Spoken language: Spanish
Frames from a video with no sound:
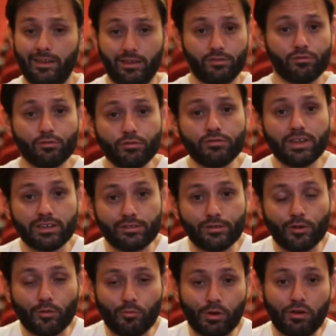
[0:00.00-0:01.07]
Jesús
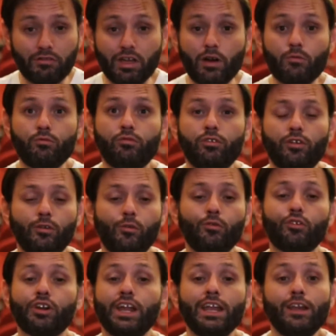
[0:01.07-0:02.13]
nació, pero había un
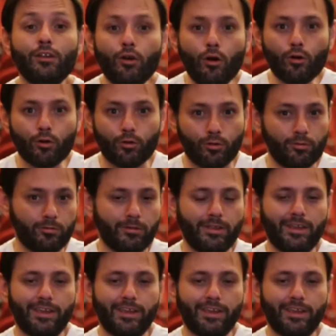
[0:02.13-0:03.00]
rey loco